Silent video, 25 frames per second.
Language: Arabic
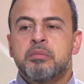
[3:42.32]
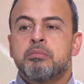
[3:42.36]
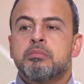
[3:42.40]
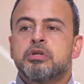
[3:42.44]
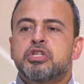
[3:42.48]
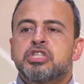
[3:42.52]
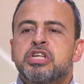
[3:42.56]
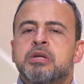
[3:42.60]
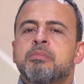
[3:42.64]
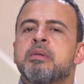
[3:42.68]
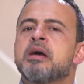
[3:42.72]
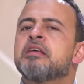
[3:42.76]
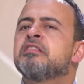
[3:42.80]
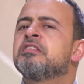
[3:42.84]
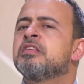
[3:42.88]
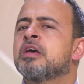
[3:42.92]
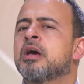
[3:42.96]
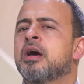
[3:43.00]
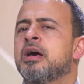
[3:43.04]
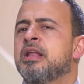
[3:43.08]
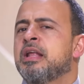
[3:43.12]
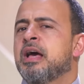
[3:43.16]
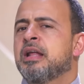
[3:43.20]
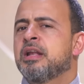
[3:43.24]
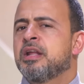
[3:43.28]
مش يبقى
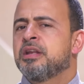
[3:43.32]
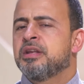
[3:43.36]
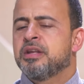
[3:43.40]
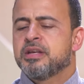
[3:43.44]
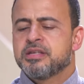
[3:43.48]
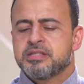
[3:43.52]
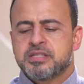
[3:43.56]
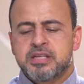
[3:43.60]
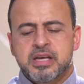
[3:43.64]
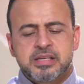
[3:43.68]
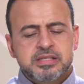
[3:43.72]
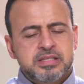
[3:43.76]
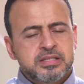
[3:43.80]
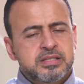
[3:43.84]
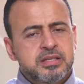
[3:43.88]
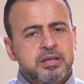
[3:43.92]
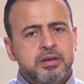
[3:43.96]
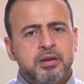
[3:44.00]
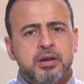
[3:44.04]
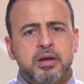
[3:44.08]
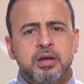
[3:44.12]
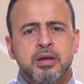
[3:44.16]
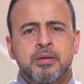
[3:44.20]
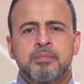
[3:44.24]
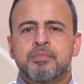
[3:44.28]
ثقل على الناس
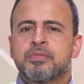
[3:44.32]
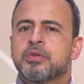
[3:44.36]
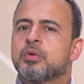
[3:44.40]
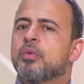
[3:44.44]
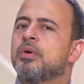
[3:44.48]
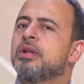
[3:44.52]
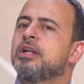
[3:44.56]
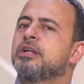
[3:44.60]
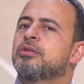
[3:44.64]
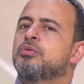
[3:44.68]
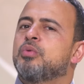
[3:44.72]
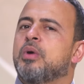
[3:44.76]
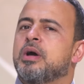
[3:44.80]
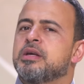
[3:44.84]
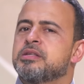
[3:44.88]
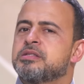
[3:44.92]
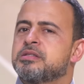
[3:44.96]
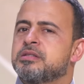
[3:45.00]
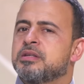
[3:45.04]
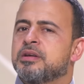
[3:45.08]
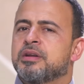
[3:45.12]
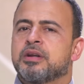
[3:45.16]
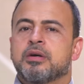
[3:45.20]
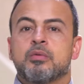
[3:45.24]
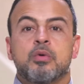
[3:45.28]
يسرا ولا
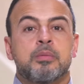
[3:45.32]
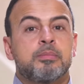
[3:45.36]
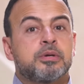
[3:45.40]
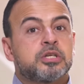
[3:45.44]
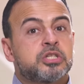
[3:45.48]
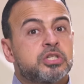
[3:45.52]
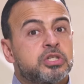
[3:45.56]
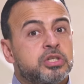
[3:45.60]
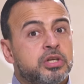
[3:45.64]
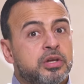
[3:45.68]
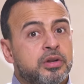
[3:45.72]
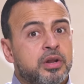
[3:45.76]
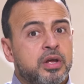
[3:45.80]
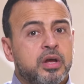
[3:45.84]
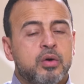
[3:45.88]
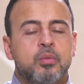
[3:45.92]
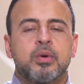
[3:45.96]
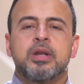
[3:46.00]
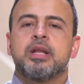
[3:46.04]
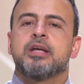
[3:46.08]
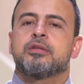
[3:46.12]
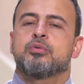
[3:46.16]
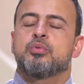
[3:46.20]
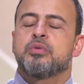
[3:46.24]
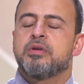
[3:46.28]
تعسرا وبشرا
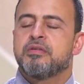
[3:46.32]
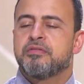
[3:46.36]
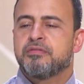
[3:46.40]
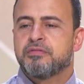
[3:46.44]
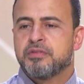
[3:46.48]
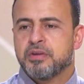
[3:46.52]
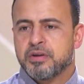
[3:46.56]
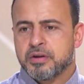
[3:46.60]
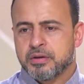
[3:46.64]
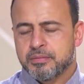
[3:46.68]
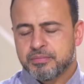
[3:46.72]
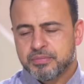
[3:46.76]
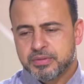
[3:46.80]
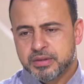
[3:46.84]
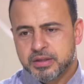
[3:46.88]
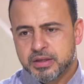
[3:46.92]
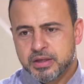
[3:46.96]
ولا تنفرا